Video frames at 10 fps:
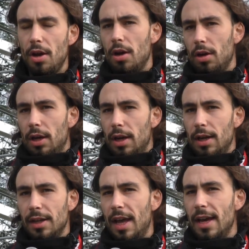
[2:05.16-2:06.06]
no, eh,
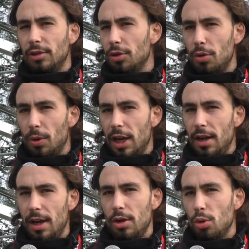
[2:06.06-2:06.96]
le idee sono
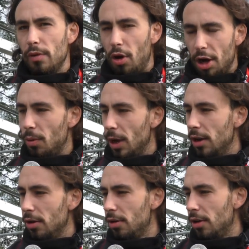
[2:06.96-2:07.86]
quelle, lui vuole
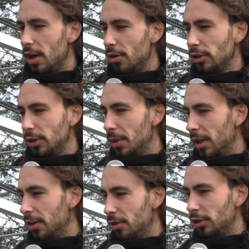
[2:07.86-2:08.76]
quello e noi si,
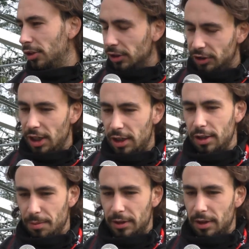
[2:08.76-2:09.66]
noi si, cerca
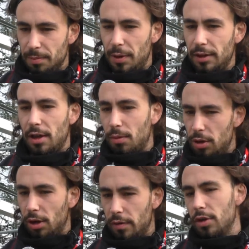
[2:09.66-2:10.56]
di mettere in pratica
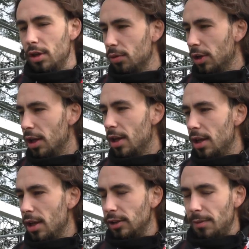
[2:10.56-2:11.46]
quello che vuole lui.
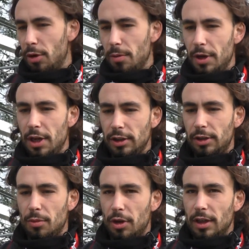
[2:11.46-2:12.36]
Sappiamo
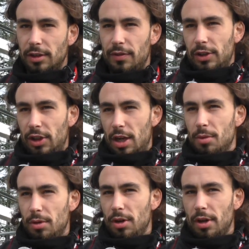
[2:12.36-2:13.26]
benissimo che se
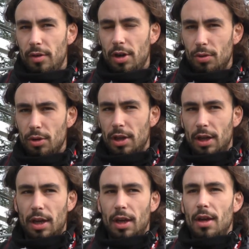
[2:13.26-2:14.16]
facciamo quello che vuole
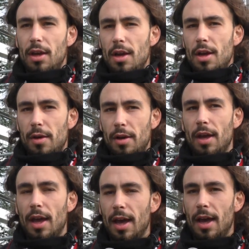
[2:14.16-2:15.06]
lui
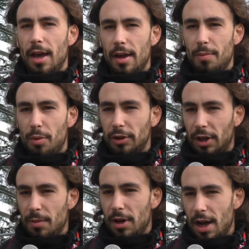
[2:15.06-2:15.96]
eh,
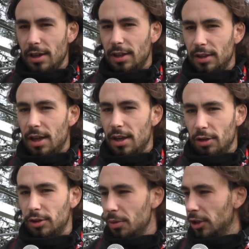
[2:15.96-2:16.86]
porteremo a casa dei
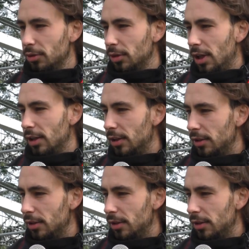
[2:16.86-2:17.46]
ottimi risultati.